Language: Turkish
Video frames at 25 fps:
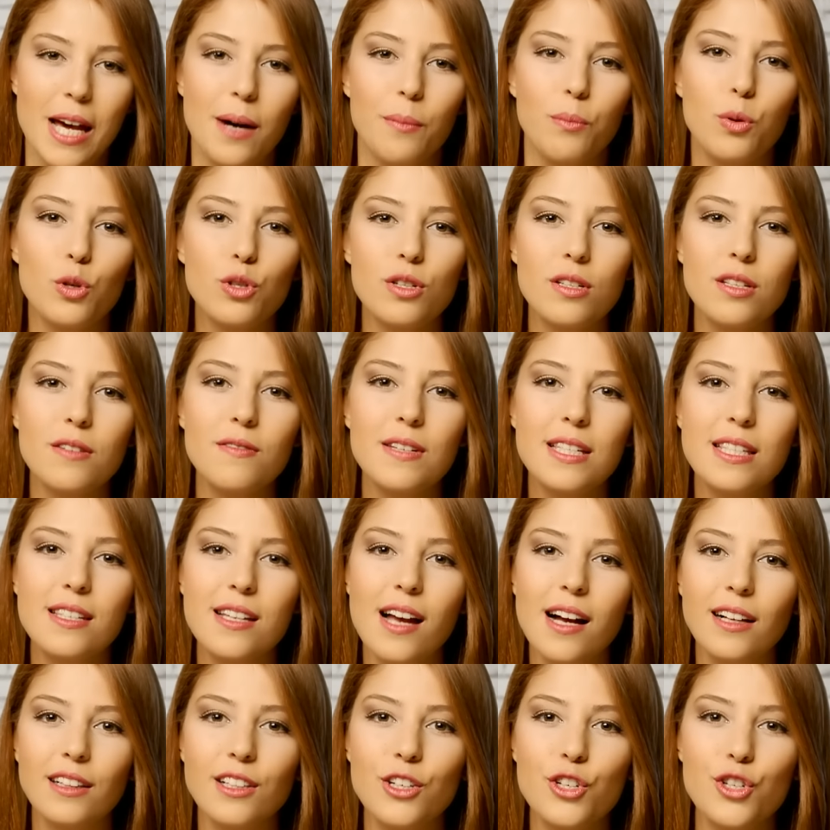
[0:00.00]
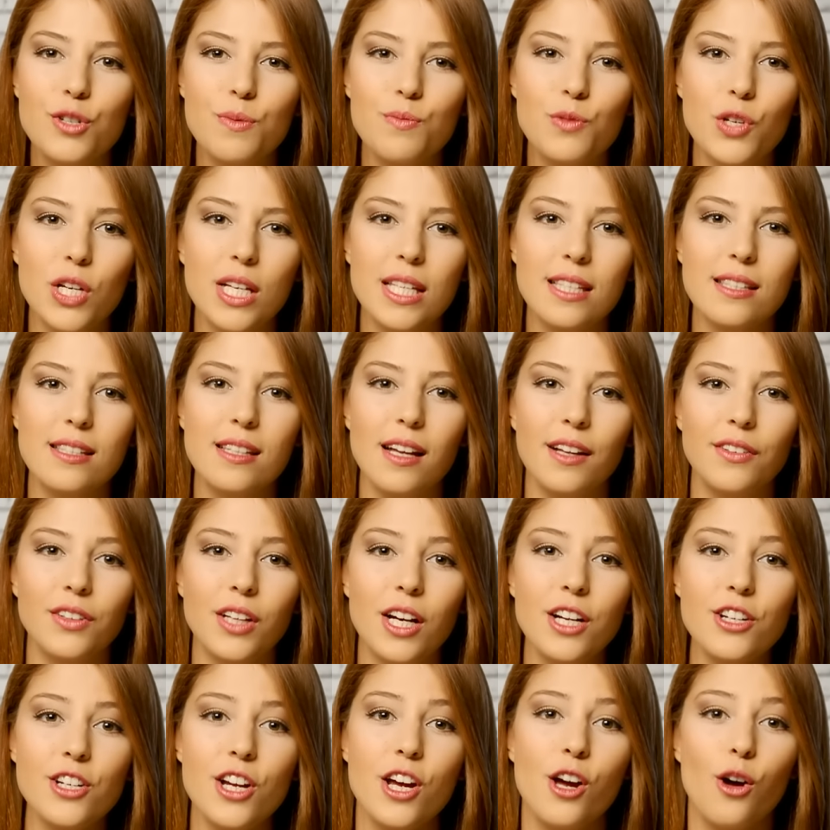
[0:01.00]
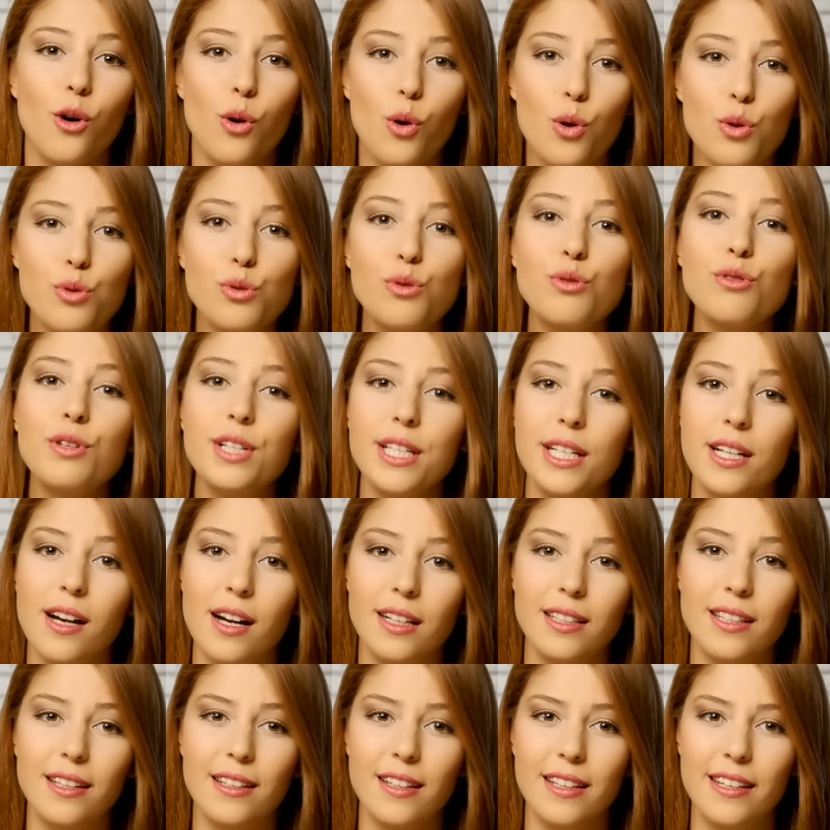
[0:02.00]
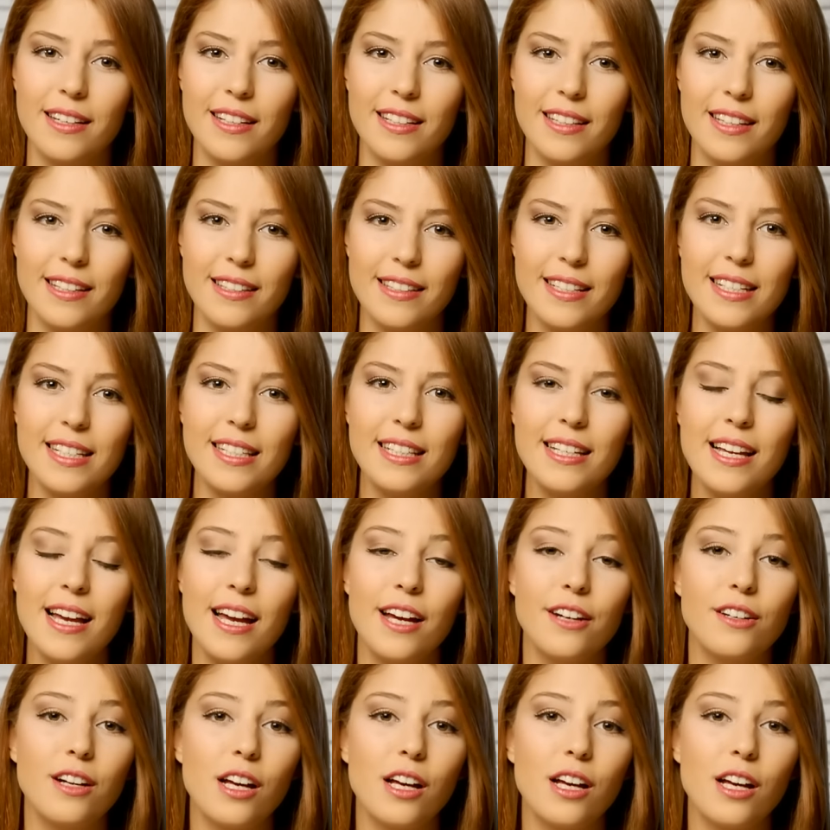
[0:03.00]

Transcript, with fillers: Pozitivist yaklaşımca insanlar özgür iradeleriyle değil,